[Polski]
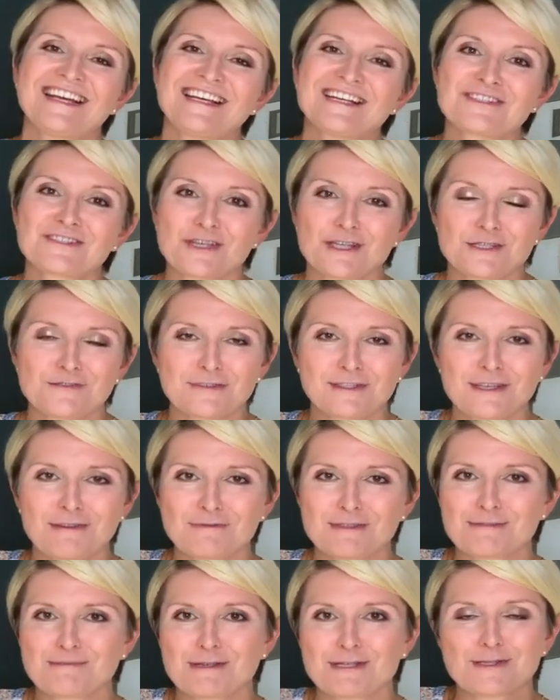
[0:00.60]
Cześć, witam
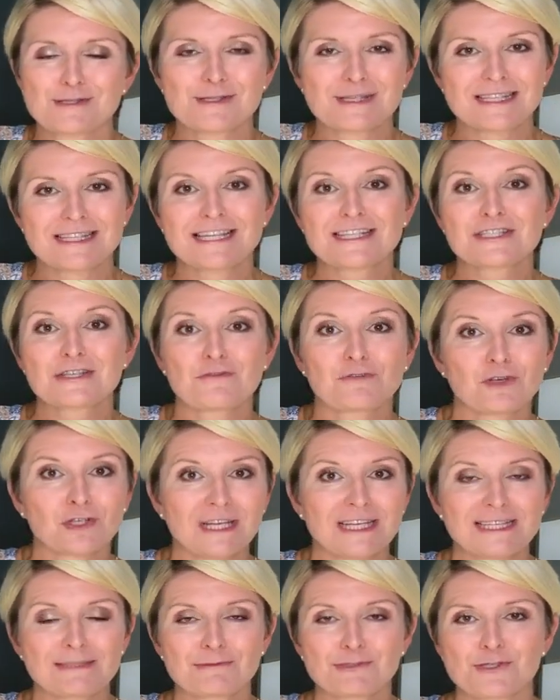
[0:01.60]
Was bardzo serdecznie w
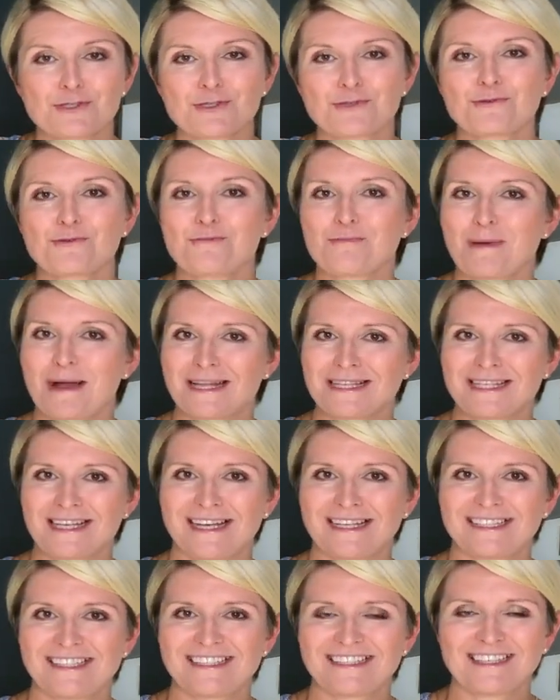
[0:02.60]
kolejnym odcinku Pani
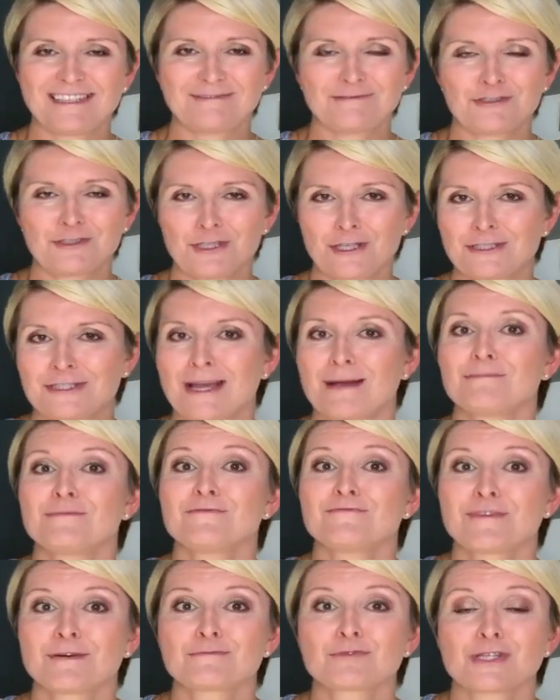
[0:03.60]
AGD. Dzisiaj
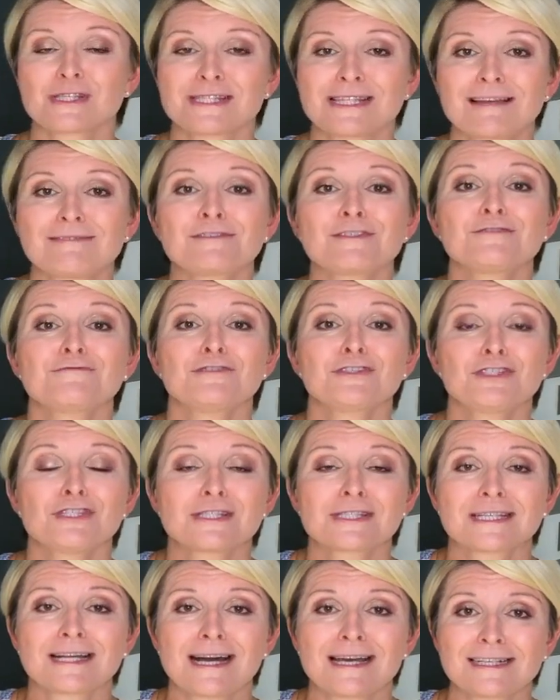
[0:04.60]
chciałabym Wam przedstawić
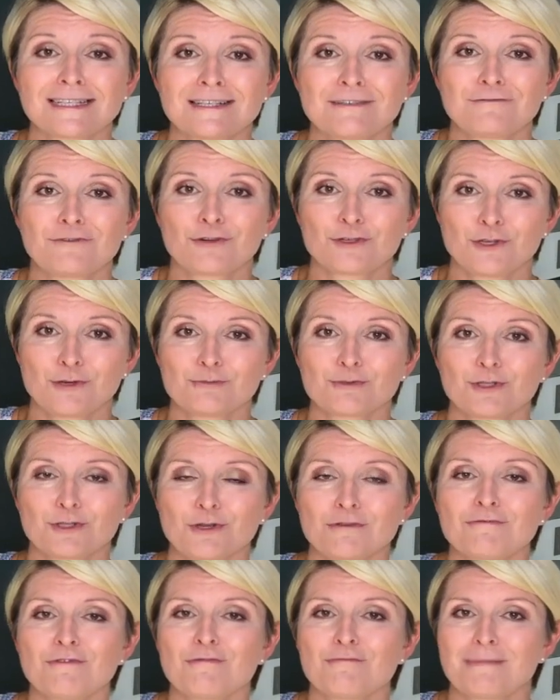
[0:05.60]
wyciskarkę
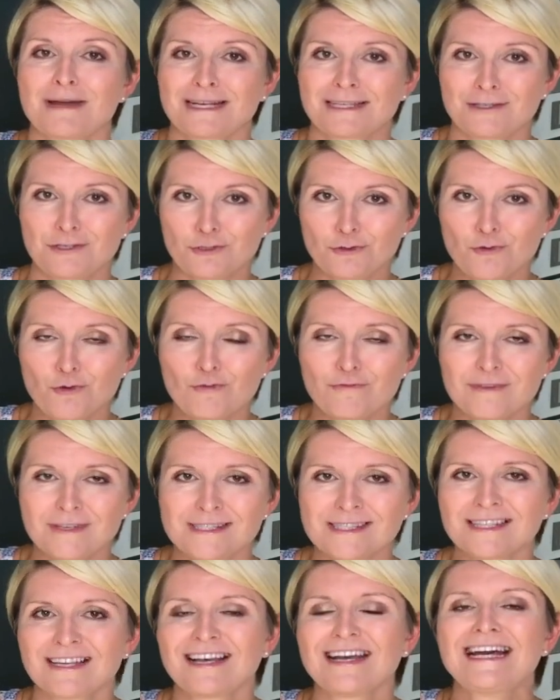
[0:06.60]
wolnoobrotową marki
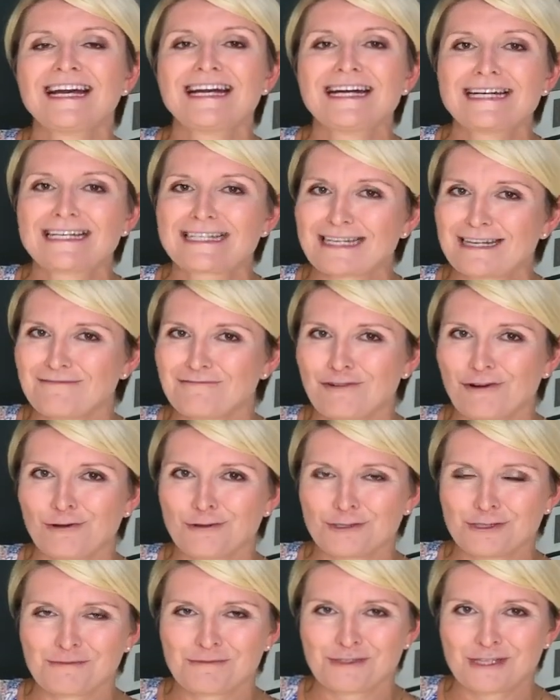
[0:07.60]
Kuwings Revo
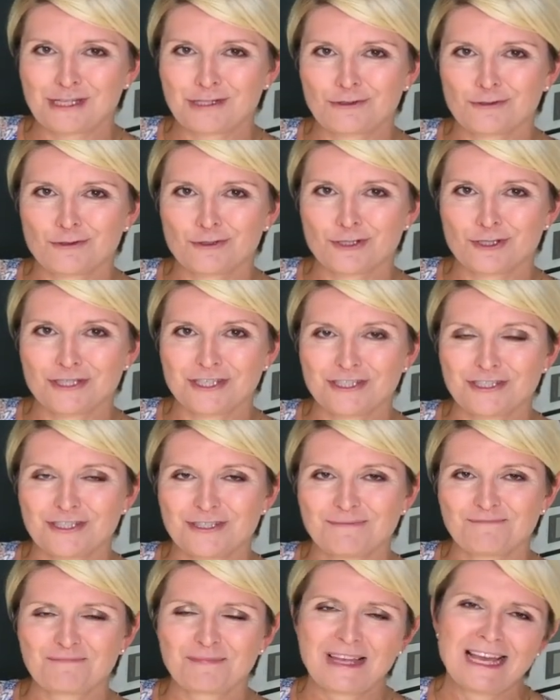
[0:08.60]

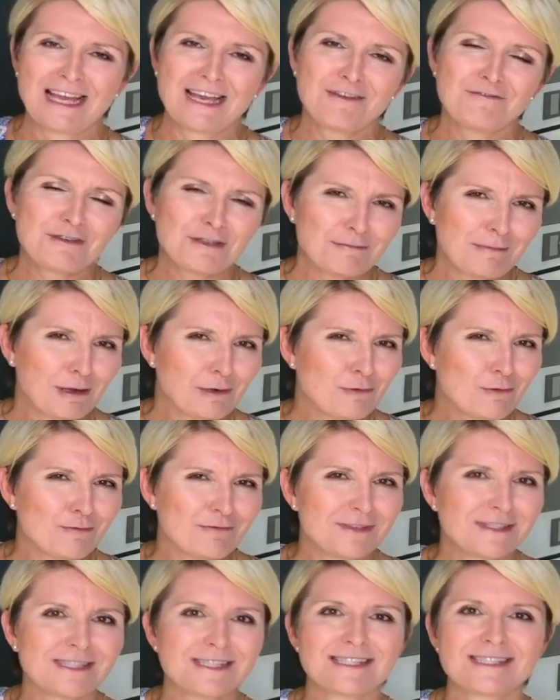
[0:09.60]
830. Firma
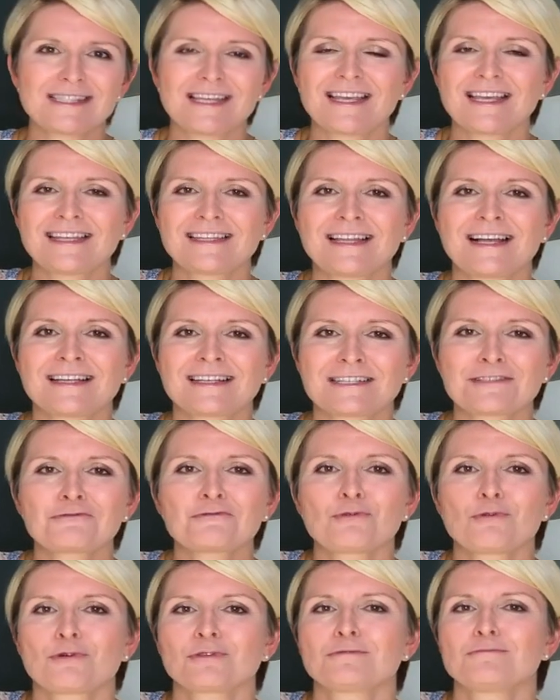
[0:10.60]
Kuwings istnieje na
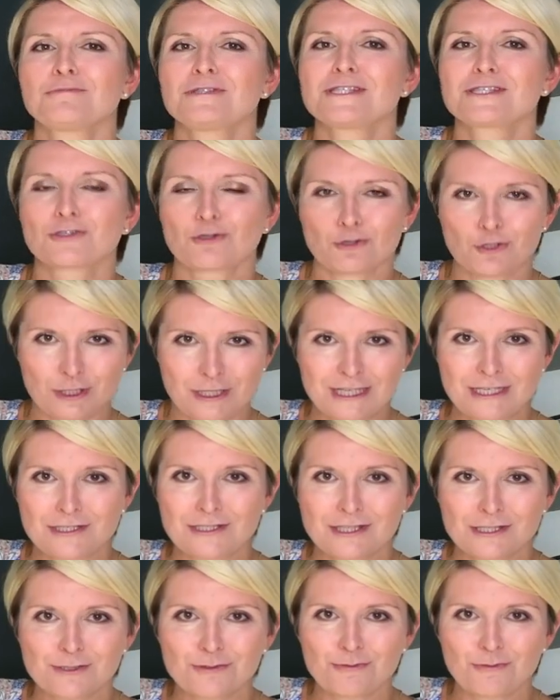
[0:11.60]
rynku od blisko
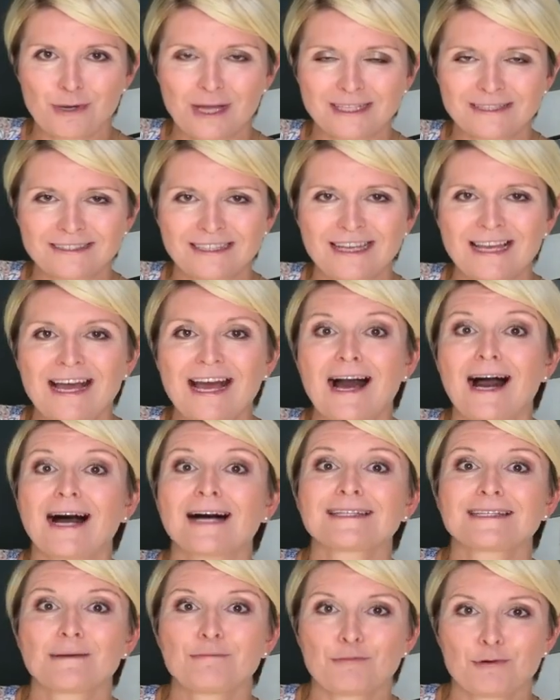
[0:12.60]
40 lat,
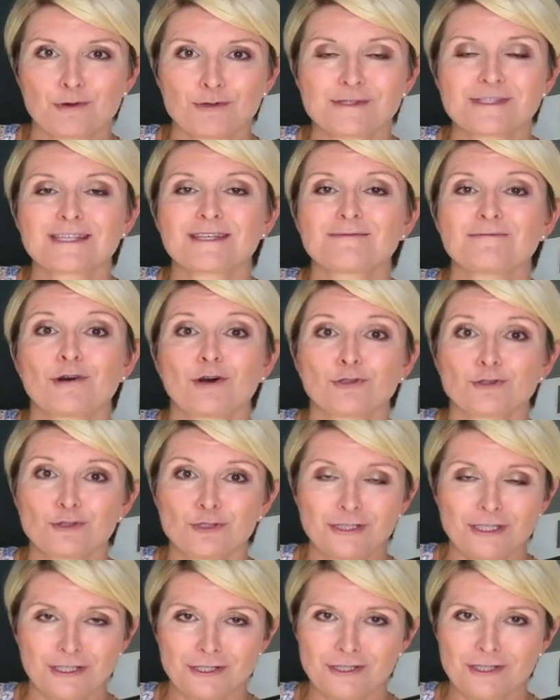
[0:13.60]
a na polskim od
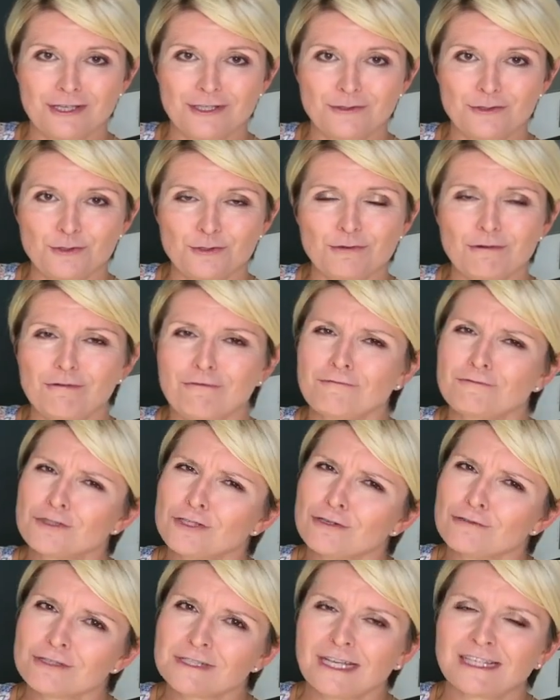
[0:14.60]
10,
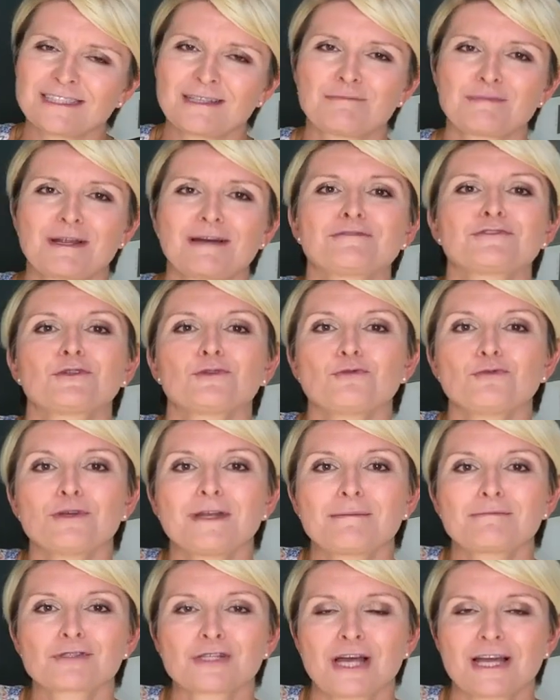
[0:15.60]
wciąż tak naprawdę
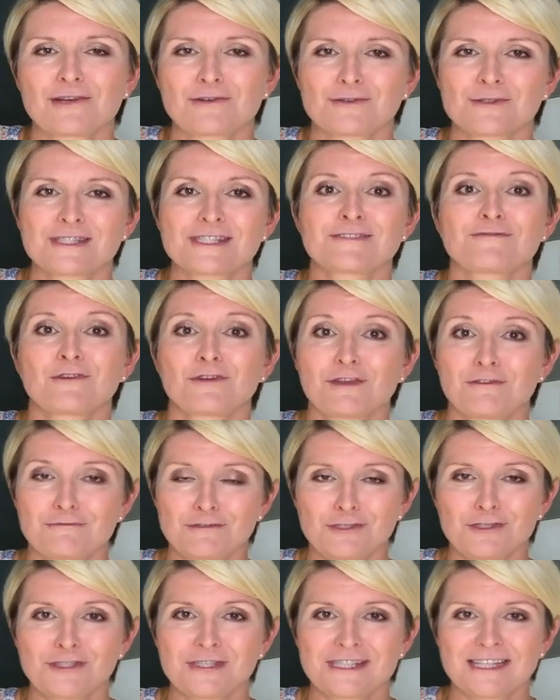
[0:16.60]
ulepszając swoje
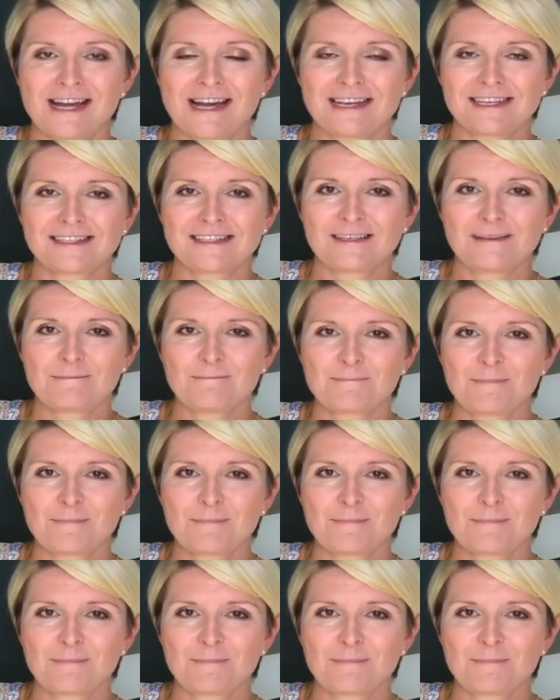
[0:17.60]
wyciskarki.